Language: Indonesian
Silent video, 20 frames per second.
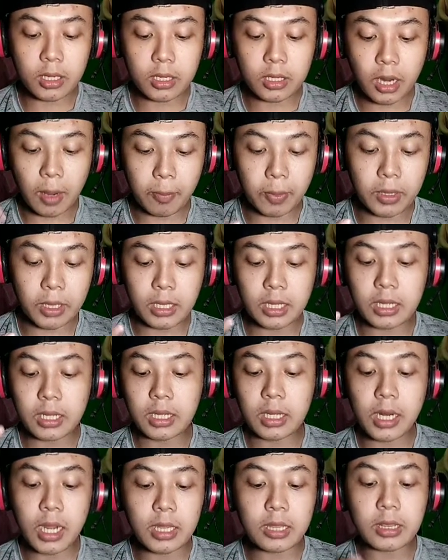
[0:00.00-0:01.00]
dapetin
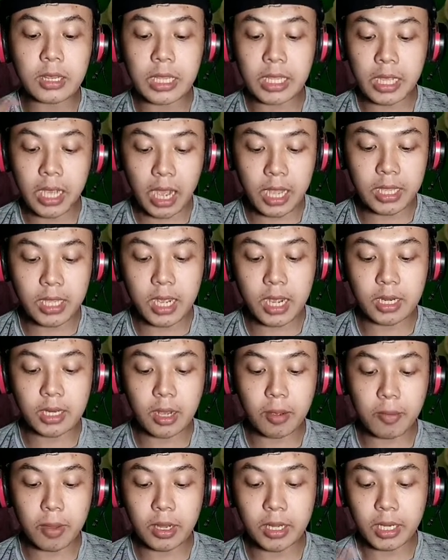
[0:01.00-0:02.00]
grade 3 nya
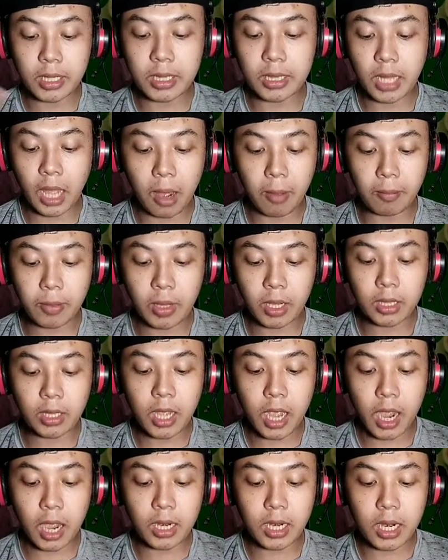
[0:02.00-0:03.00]
sama grade 6 nanti
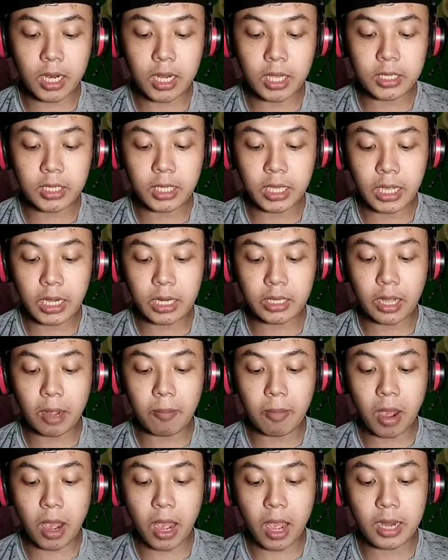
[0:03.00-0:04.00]
akan ada skill
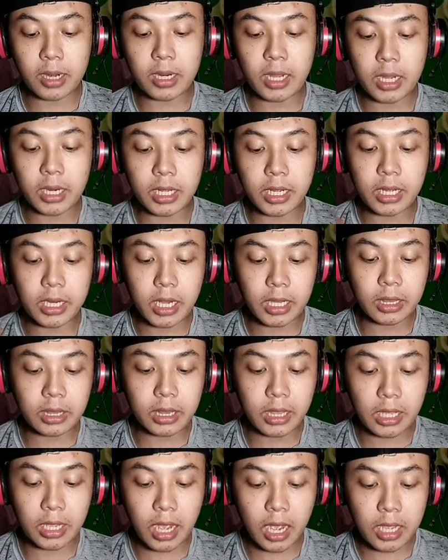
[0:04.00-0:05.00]
tambahan dari grade
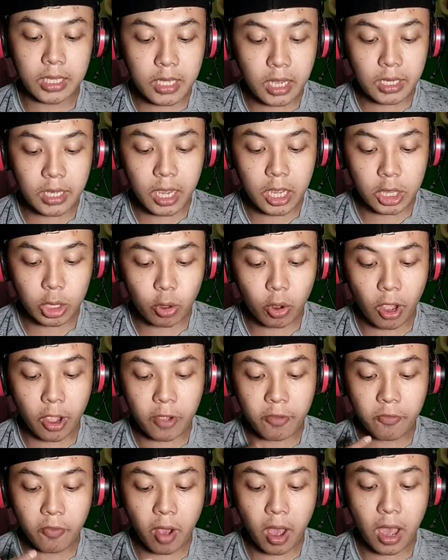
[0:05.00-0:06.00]
3 nya yaitu
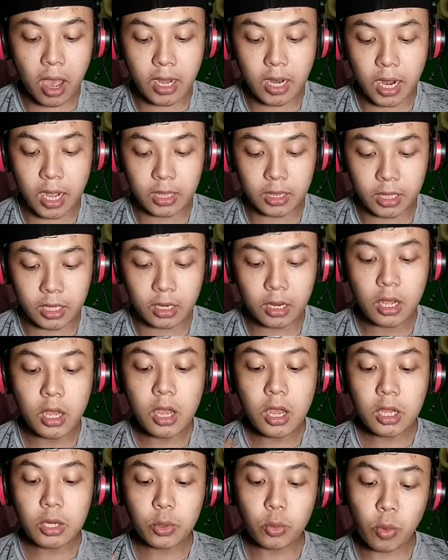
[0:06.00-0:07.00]
Eva
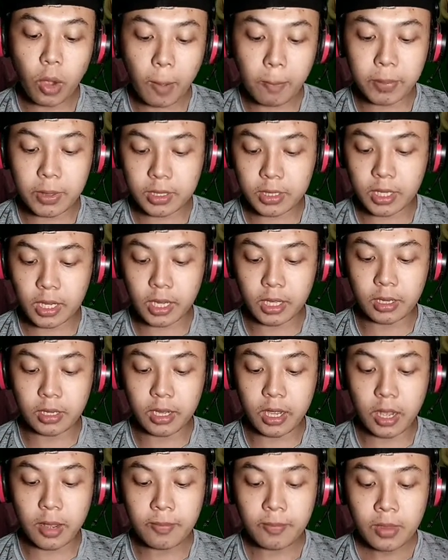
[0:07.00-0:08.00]
karakter
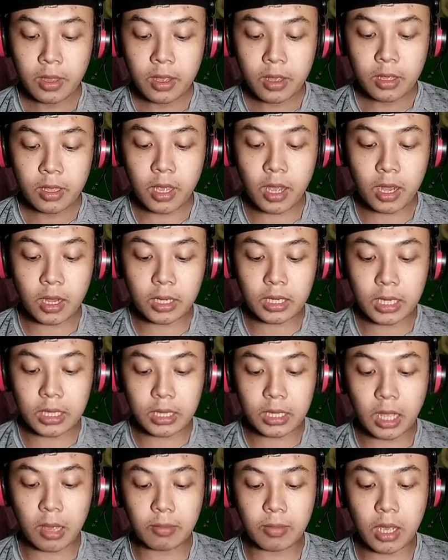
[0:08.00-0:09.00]
ya yang grade
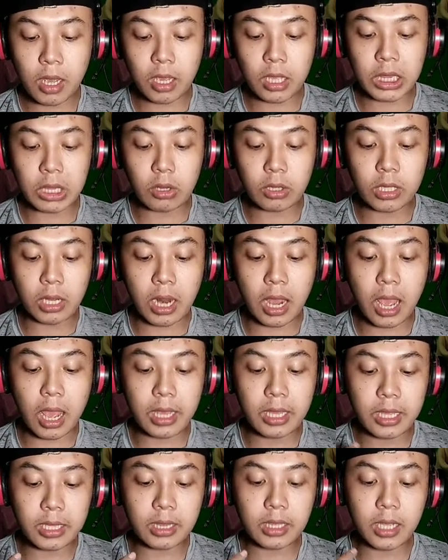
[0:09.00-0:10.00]
6 nya itu adalah
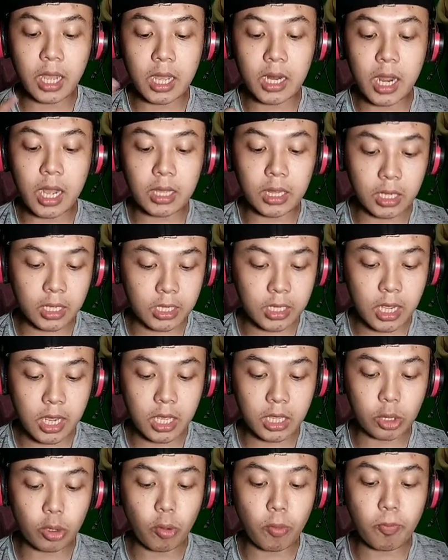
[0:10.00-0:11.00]
hit karakternya
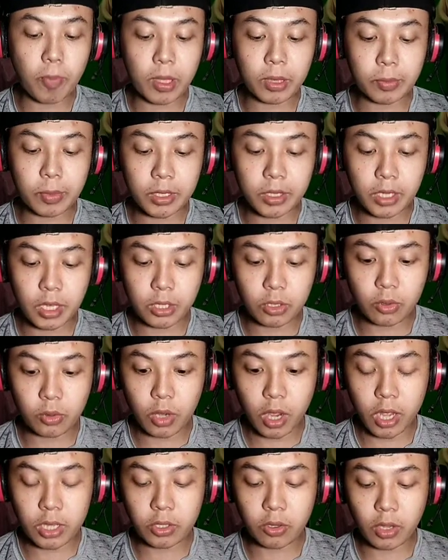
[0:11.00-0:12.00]
itu 4%
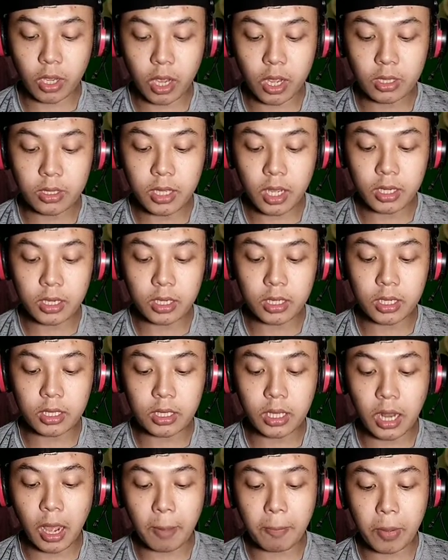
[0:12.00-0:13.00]
juga coy ya dan ke
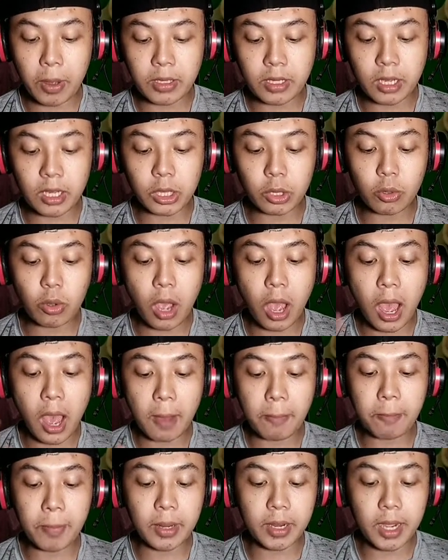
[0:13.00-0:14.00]
8 nya itu
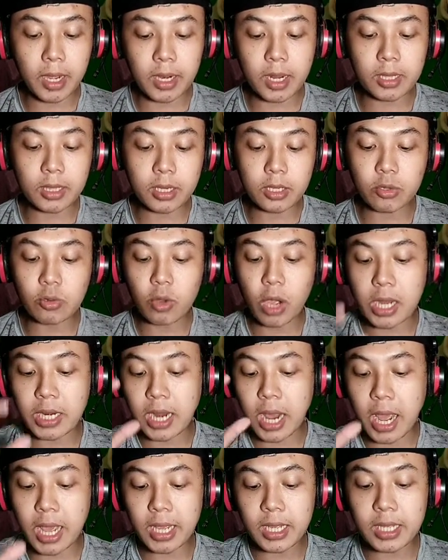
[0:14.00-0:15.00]
HP karakter juga
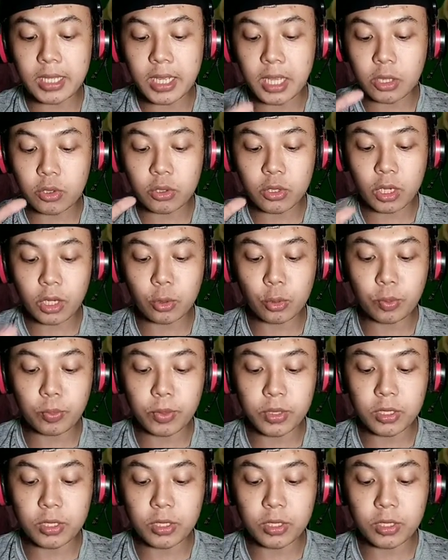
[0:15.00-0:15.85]
naik yaitu 100%,